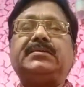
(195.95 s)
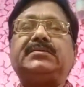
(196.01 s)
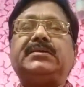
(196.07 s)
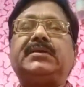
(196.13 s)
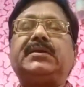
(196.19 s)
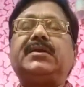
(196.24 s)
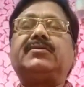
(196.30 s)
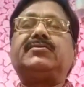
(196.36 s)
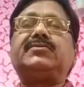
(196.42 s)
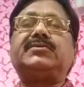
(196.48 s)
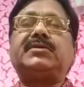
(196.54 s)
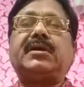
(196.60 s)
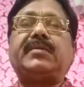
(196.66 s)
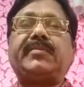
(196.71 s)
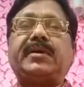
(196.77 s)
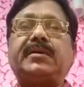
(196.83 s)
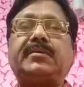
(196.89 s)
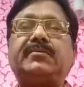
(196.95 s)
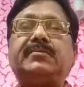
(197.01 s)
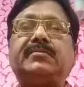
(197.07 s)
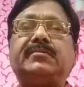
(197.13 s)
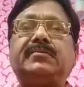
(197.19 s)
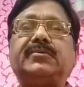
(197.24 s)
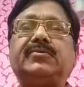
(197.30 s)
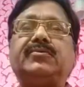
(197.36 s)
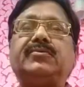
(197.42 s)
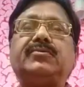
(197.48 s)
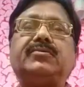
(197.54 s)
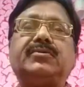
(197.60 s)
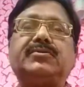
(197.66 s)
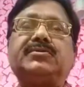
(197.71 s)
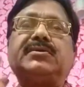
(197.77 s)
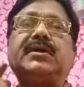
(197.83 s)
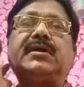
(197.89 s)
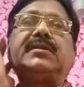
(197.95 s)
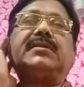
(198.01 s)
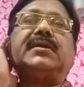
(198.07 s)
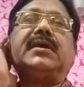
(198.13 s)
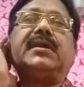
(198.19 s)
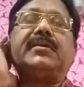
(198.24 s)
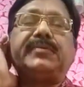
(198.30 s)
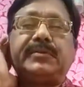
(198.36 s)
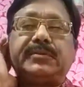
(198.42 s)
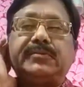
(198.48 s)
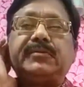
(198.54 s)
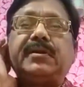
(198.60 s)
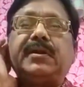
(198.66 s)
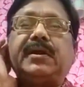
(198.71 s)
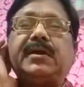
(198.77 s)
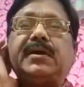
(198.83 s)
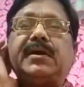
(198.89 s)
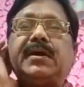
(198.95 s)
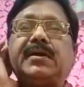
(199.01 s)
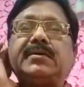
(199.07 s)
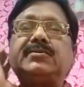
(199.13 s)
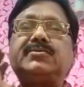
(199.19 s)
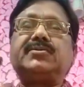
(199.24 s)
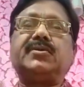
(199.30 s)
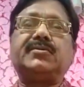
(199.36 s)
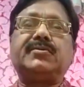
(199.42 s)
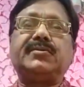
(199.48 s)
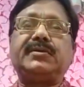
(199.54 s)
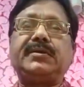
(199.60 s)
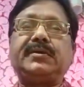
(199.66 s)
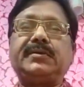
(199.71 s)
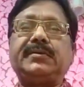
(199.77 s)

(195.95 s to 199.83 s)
যেটা হচ্ছে আমার গুরু ওস্তাদ কেরামাতুল্লাহ খান স্মরণে